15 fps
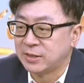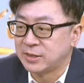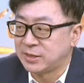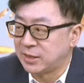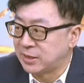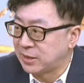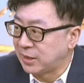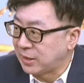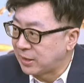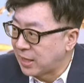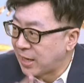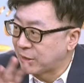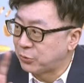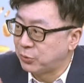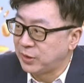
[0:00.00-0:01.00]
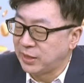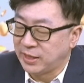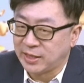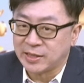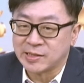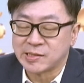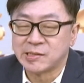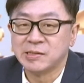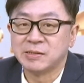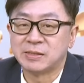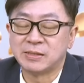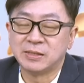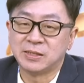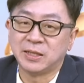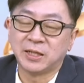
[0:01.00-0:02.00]
写了一大堆影射
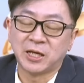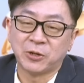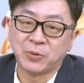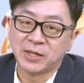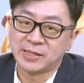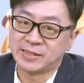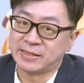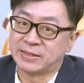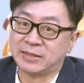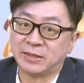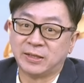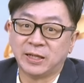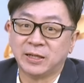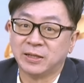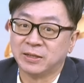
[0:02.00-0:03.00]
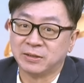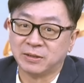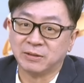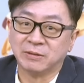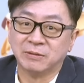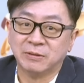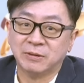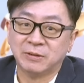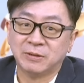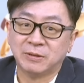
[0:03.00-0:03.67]
四星 KY 死定了的